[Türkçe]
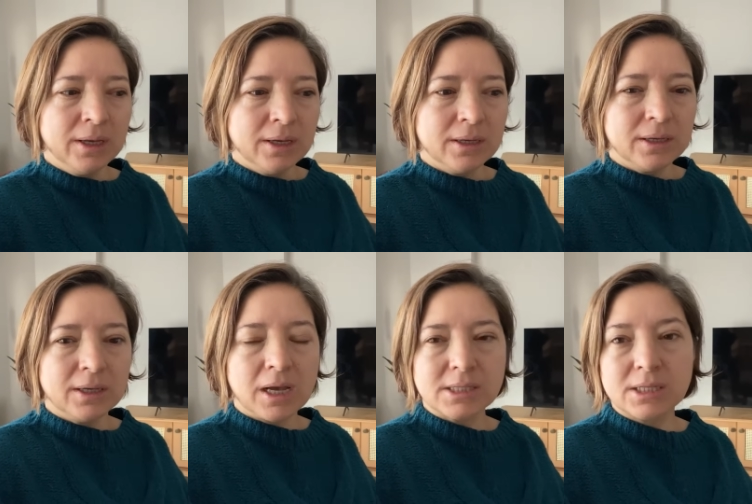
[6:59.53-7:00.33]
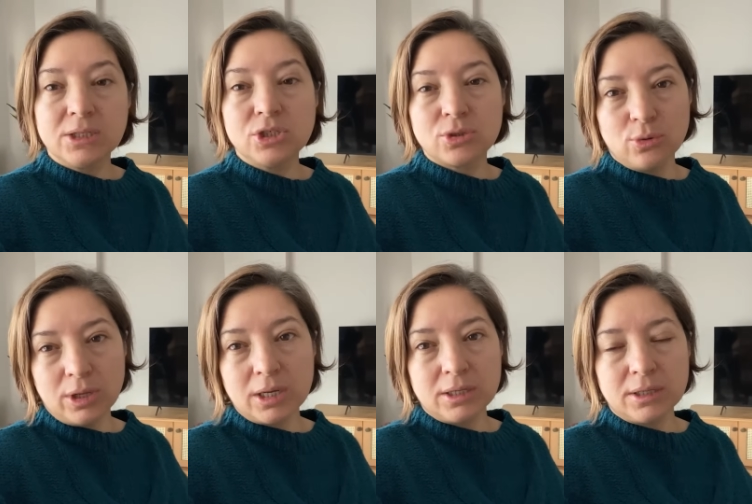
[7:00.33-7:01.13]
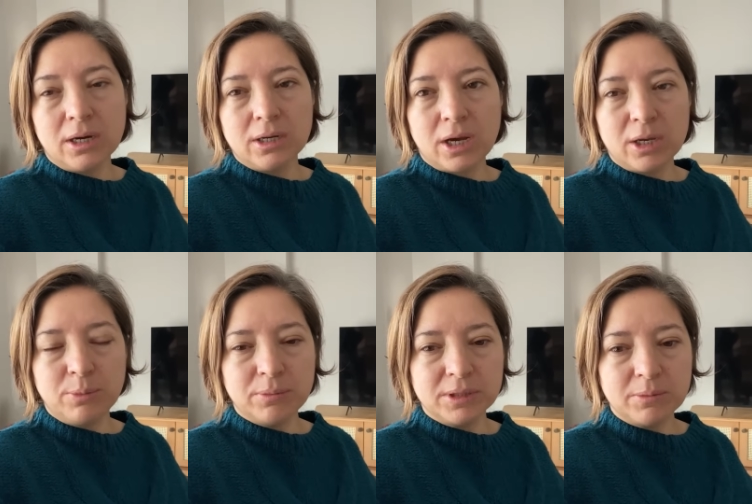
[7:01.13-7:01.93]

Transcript: Ee, yazlık kışlık olaylarını hala yapamadım,